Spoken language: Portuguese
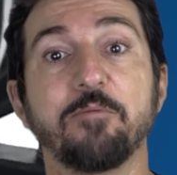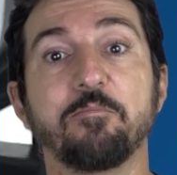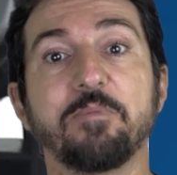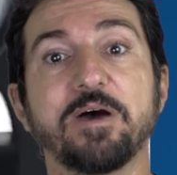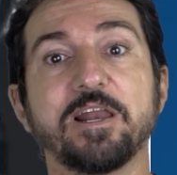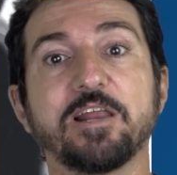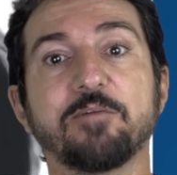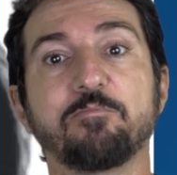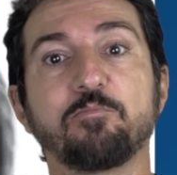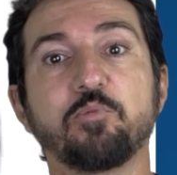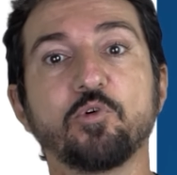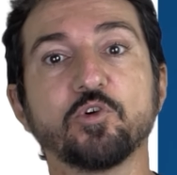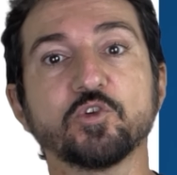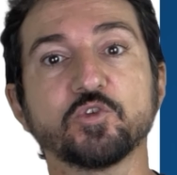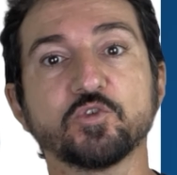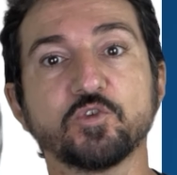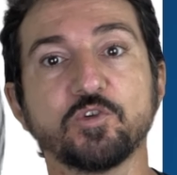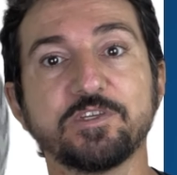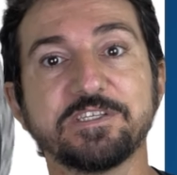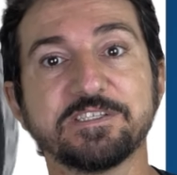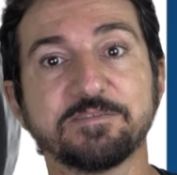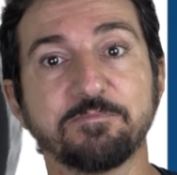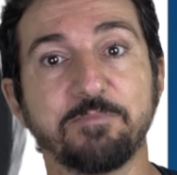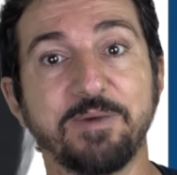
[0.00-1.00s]
mala possui
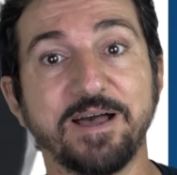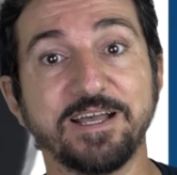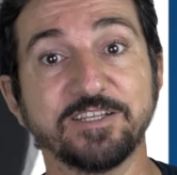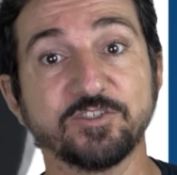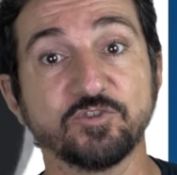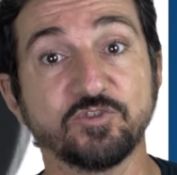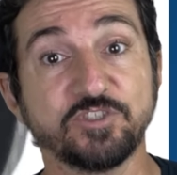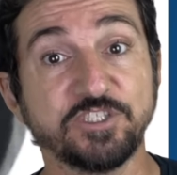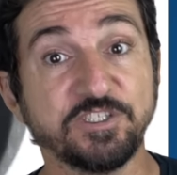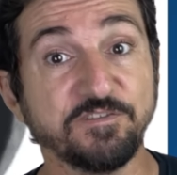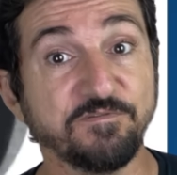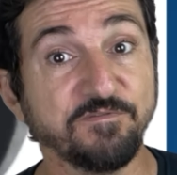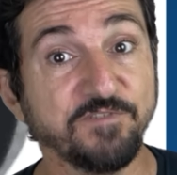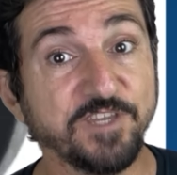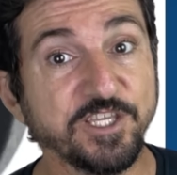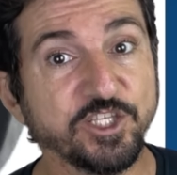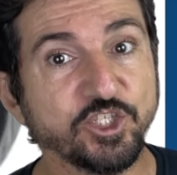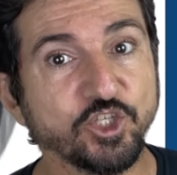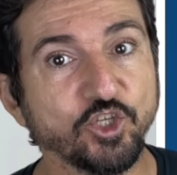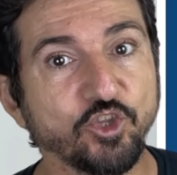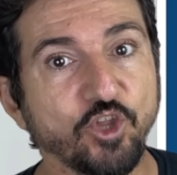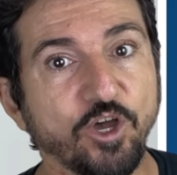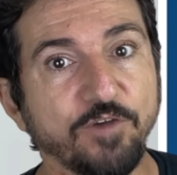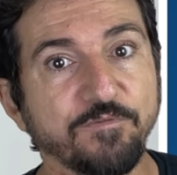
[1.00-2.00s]
espaço de
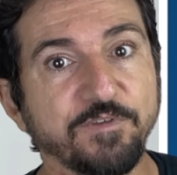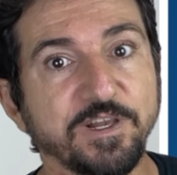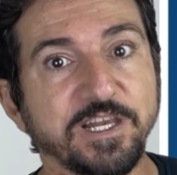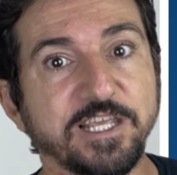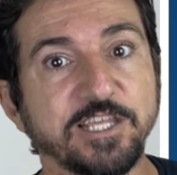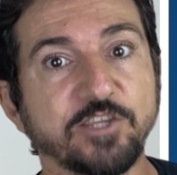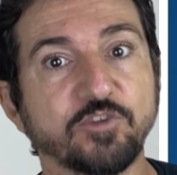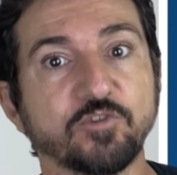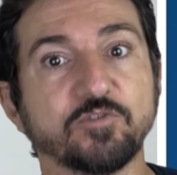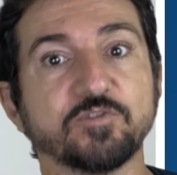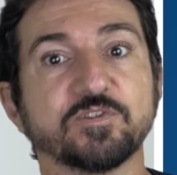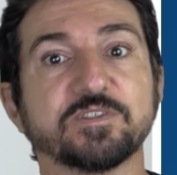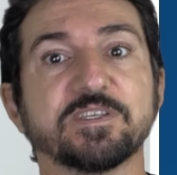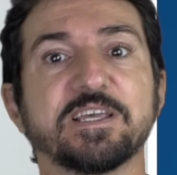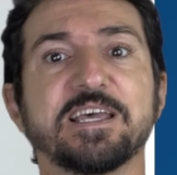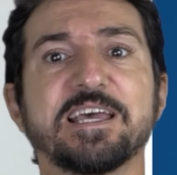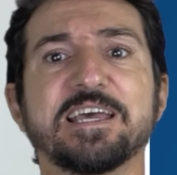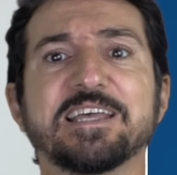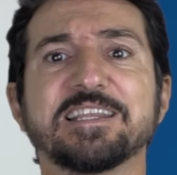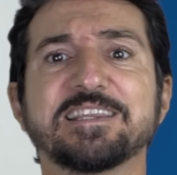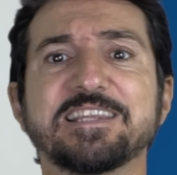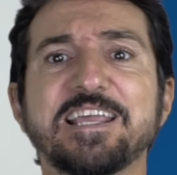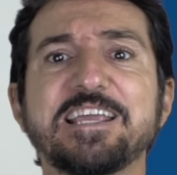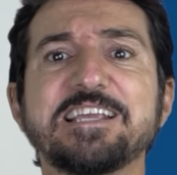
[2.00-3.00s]
29 litros,
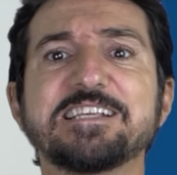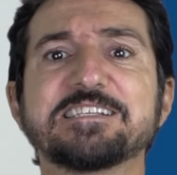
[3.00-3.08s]
tem